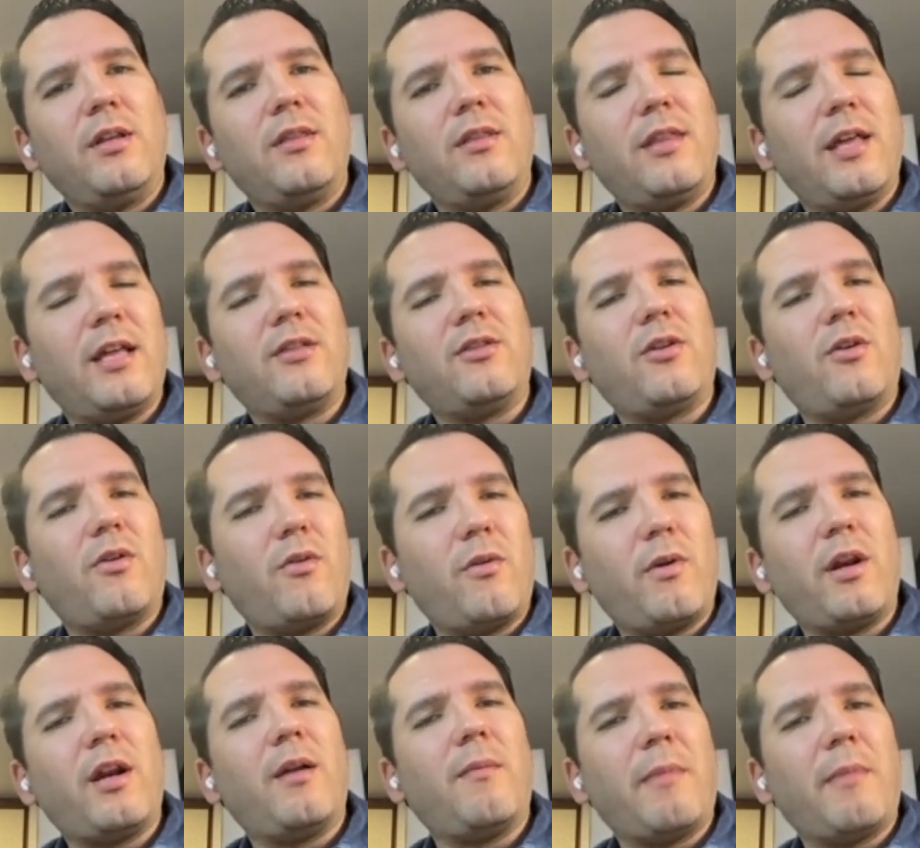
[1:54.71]
dentro o
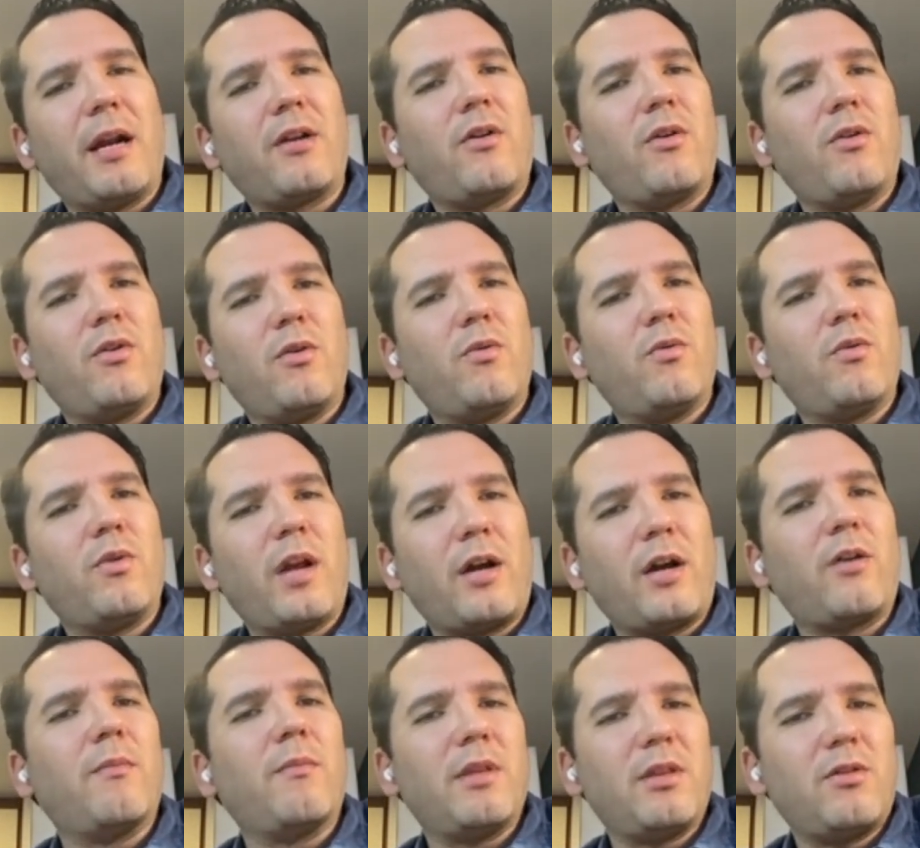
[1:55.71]
en el marco de una
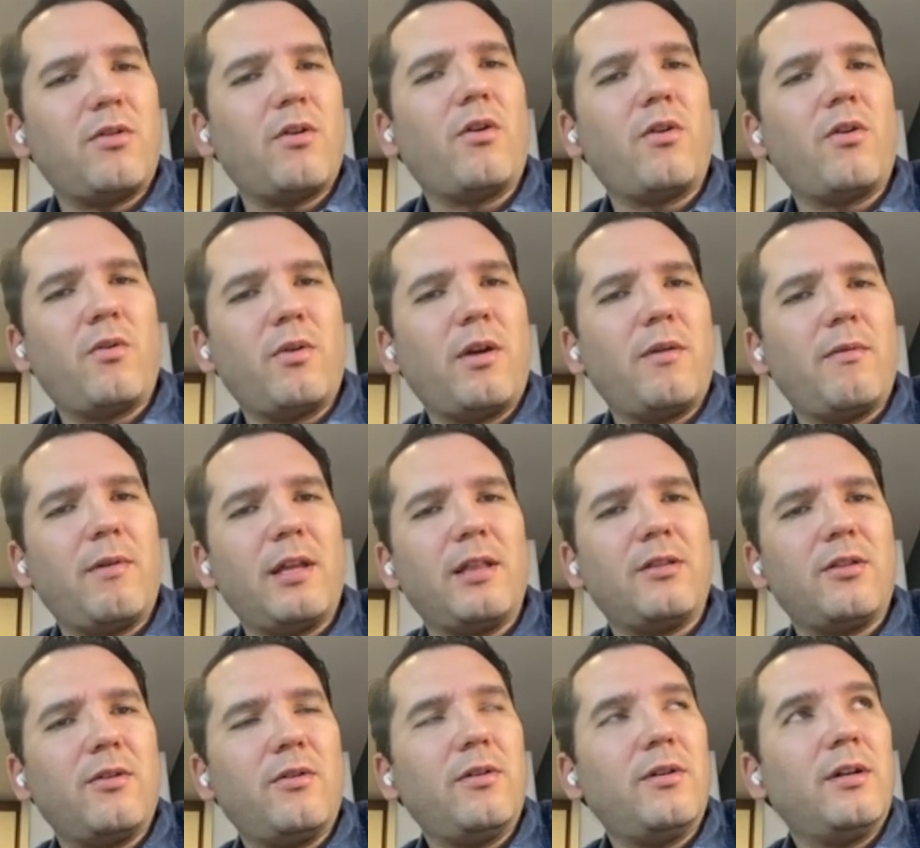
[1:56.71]
convención o un
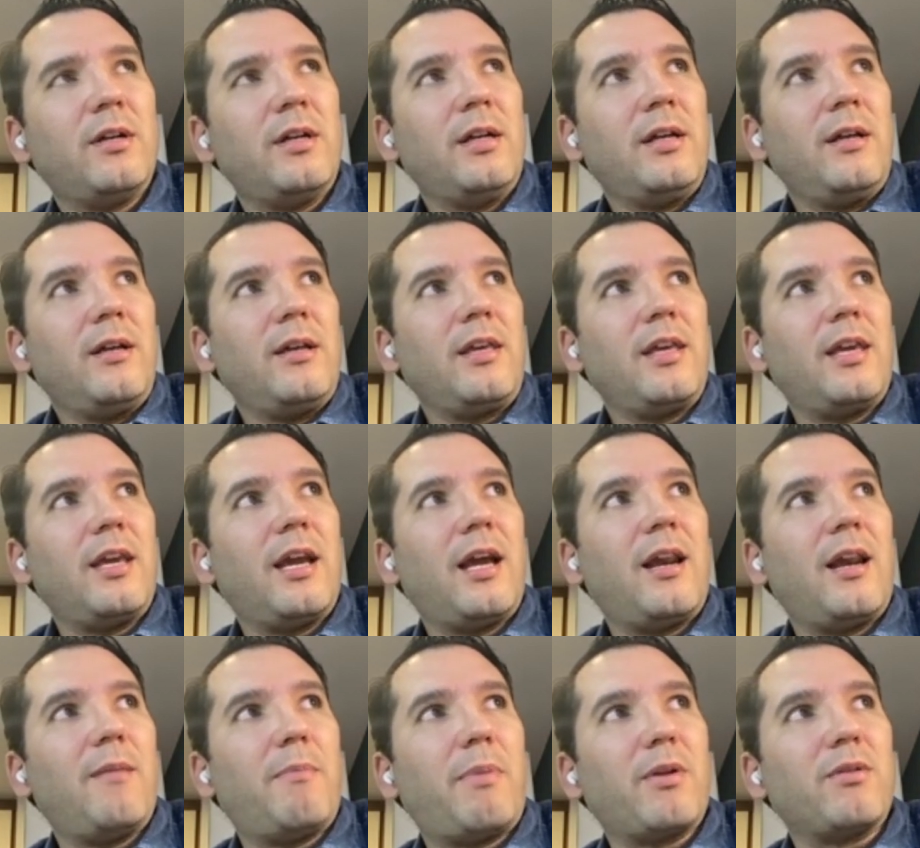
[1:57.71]
evento y
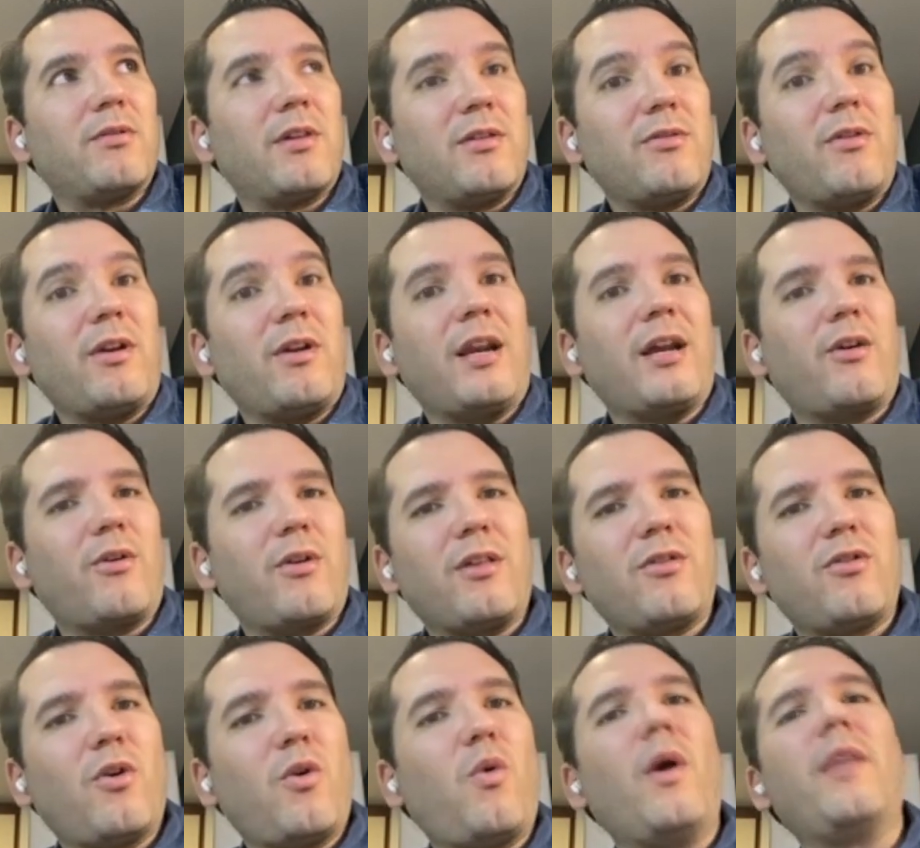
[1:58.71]
el proceso de
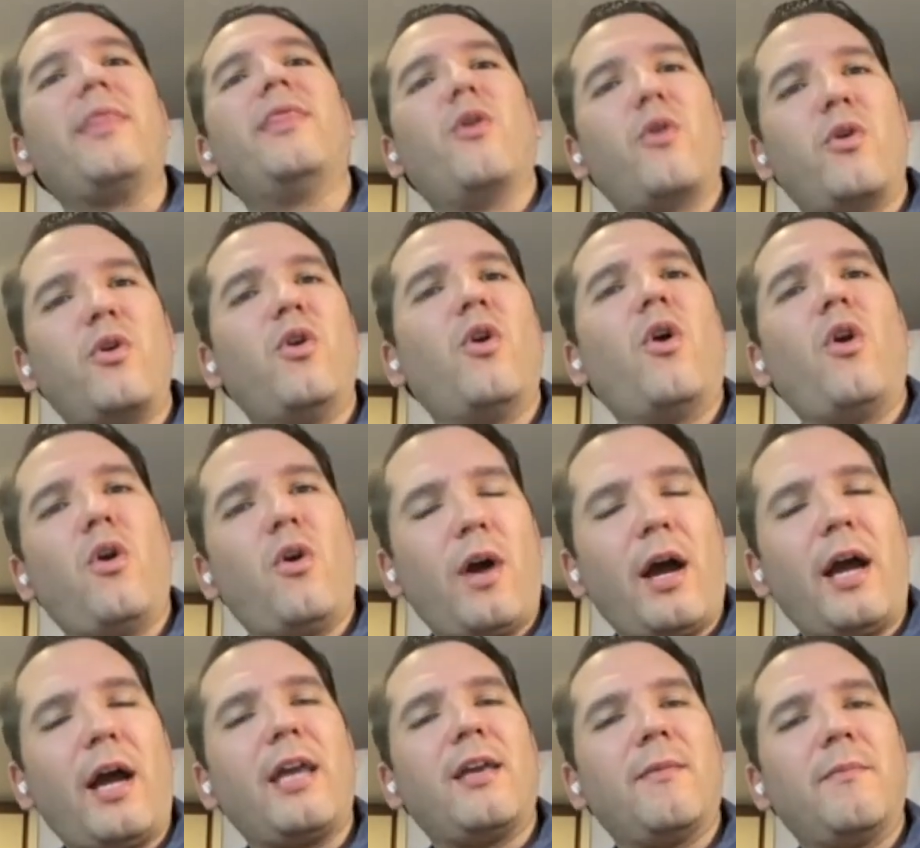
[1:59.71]
recordación cuando no lo
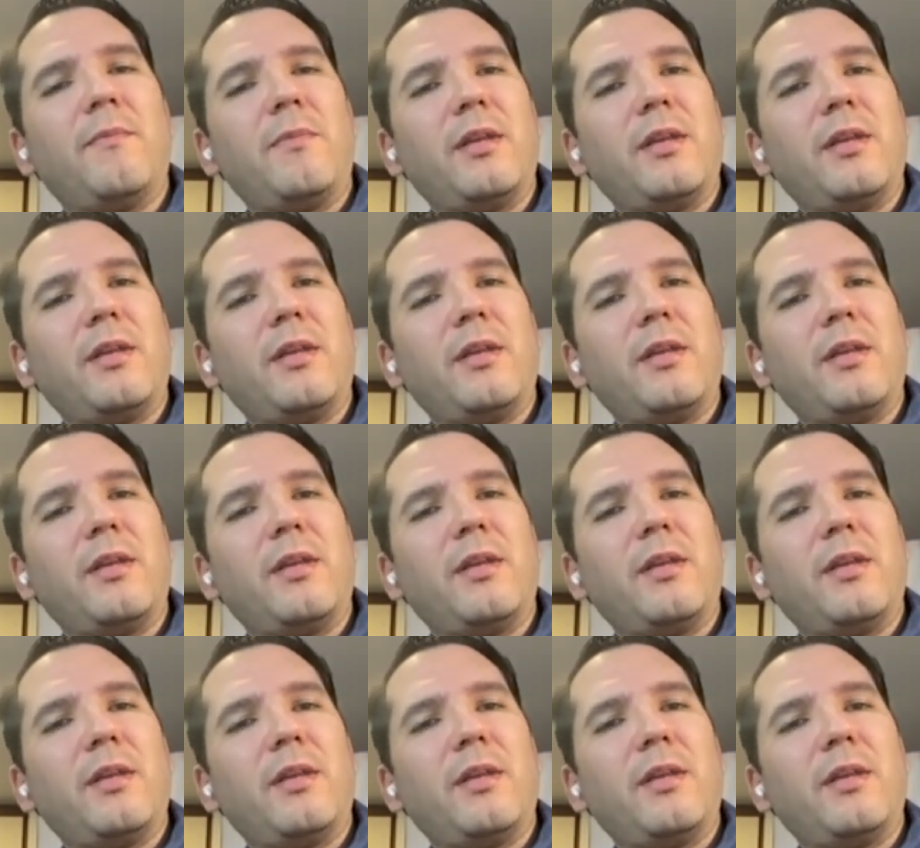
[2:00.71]
hay.